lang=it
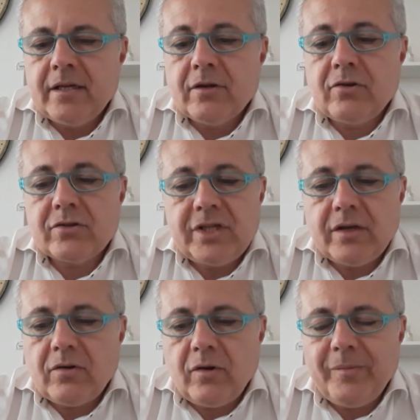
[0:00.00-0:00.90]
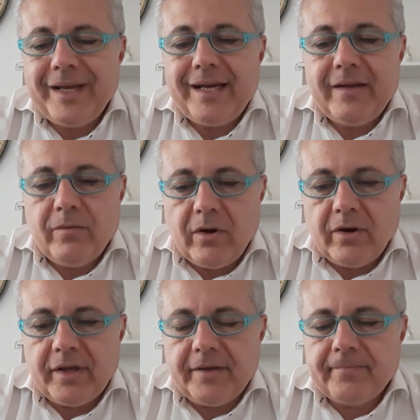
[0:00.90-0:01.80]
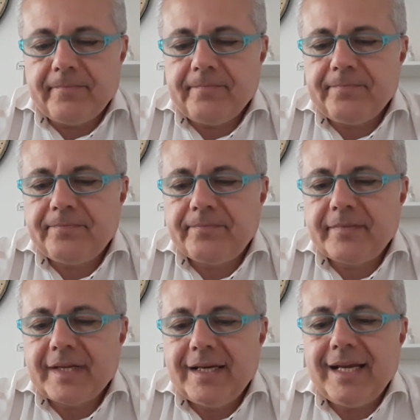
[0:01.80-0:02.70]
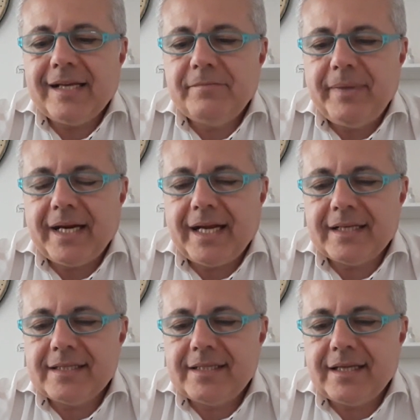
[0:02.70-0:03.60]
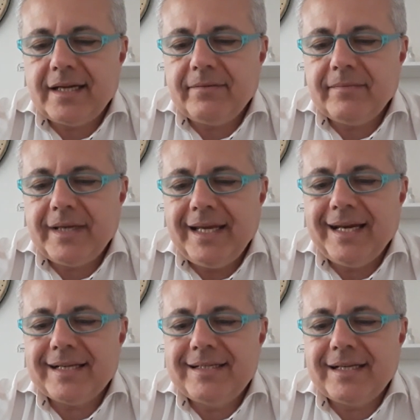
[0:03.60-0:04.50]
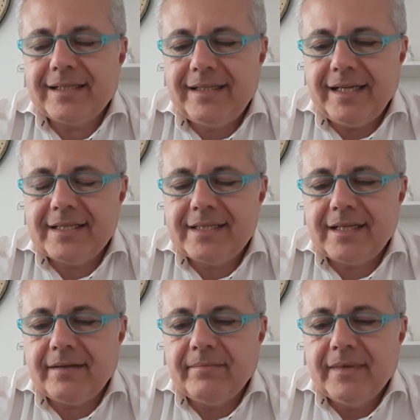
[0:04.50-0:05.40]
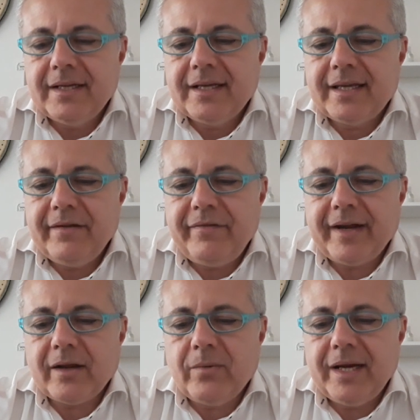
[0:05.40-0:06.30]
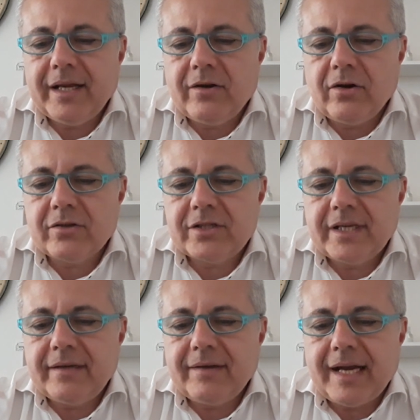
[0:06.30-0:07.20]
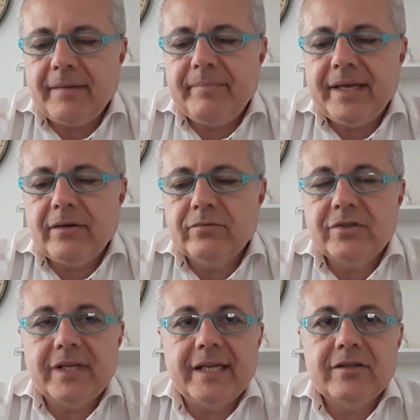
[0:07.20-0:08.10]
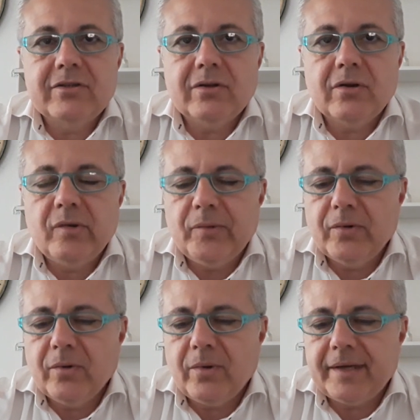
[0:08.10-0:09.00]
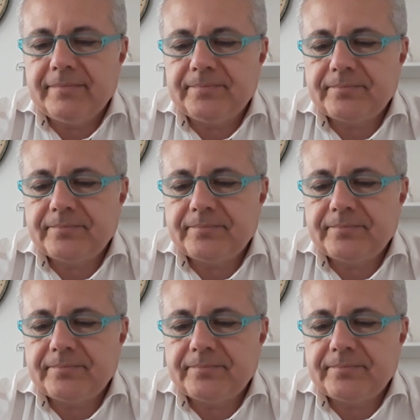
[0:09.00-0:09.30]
così come le vuoi. La speranza è la certezza che che fare quelle cose abbia un senso comunque,